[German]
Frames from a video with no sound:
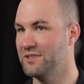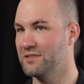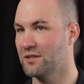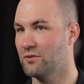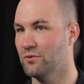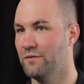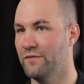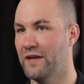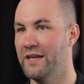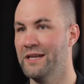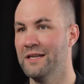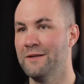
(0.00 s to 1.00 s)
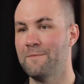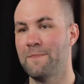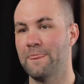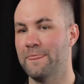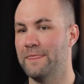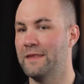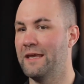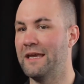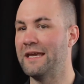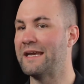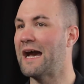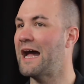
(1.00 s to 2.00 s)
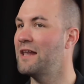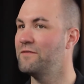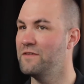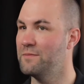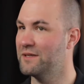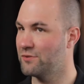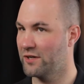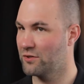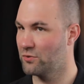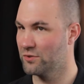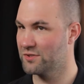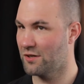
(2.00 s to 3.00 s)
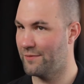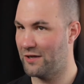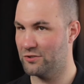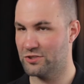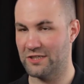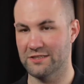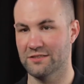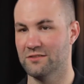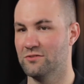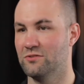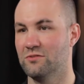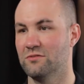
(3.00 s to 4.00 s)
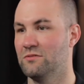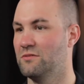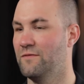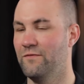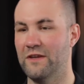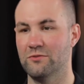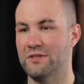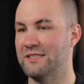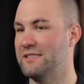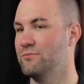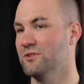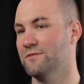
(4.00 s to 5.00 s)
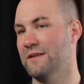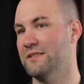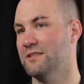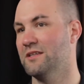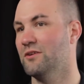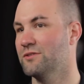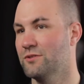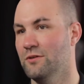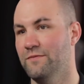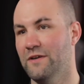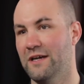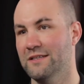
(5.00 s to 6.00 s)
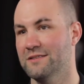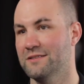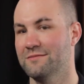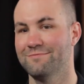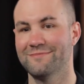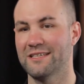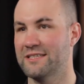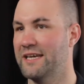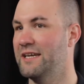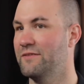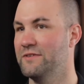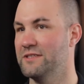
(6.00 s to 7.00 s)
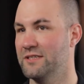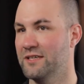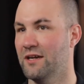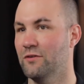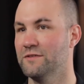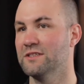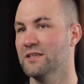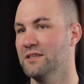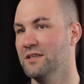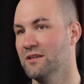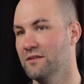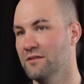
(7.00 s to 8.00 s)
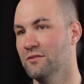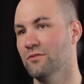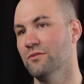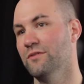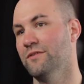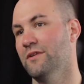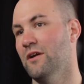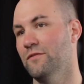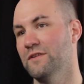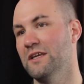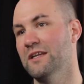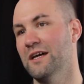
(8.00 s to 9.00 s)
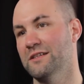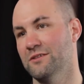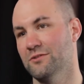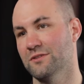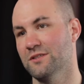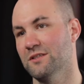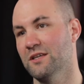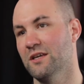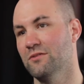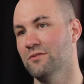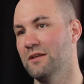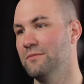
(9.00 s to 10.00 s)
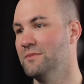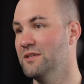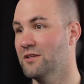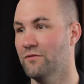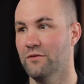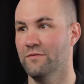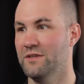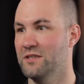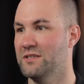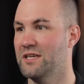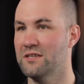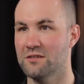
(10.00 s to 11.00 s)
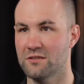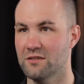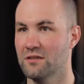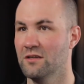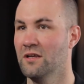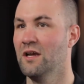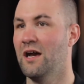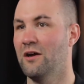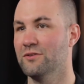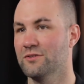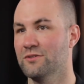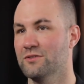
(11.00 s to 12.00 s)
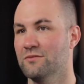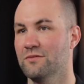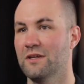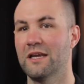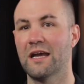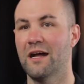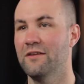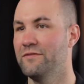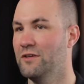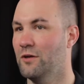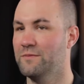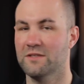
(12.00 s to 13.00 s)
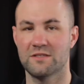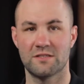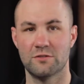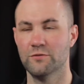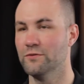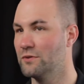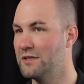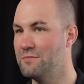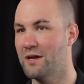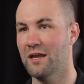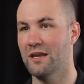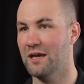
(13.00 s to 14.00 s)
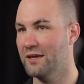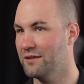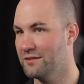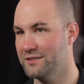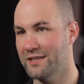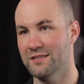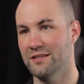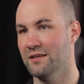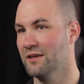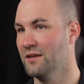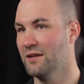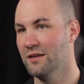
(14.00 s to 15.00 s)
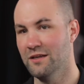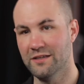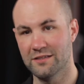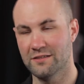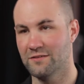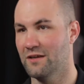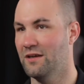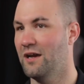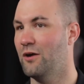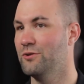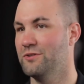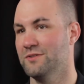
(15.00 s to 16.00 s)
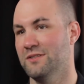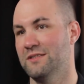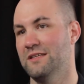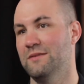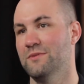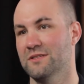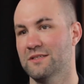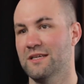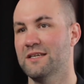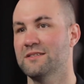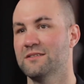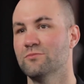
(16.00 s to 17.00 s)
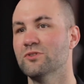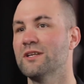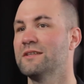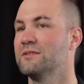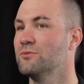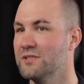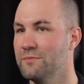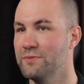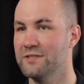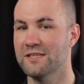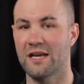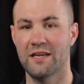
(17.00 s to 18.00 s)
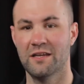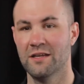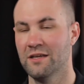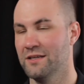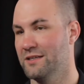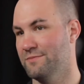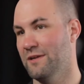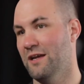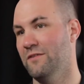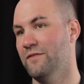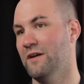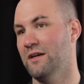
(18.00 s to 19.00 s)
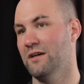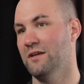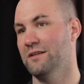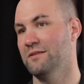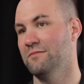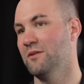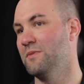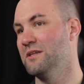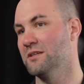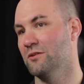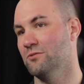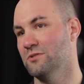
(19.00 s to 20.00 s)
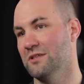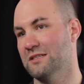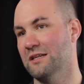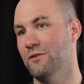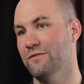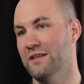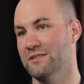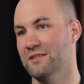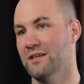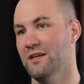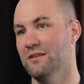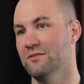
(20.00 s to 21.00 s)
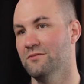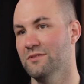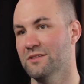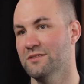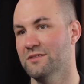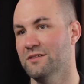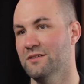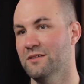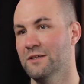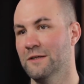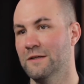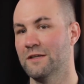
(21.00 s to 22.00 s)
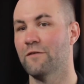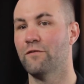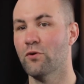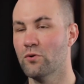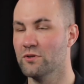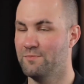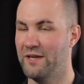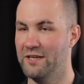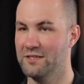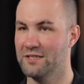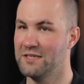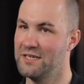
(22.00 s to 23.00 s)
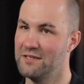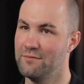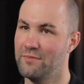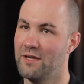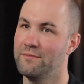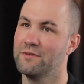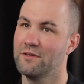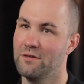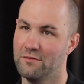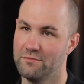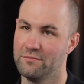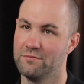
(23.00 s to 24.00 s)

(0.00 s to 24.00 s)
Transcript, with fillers: Hintergrund, weil egal wie man so einen Kursraum ausstattet, wenn du da 27.000 Knöpfe hast, der Trainer will sich ja auf die Trainierenden und äh, auf die Inhalte konzentrieren und eben nicht auf irgendwelche technischen Ausrüstungen, egal wie, ob das jetzt Lüftung, Klimaanlage, Technik, Licht, äh, Audiosystem ist. Das heißt, es muss halt so simpel sein, dass man einfach äh, im Hintergrund das laufen lassen kann und dass äh, der Fokus bei den Trainierenden bleibt. Genau.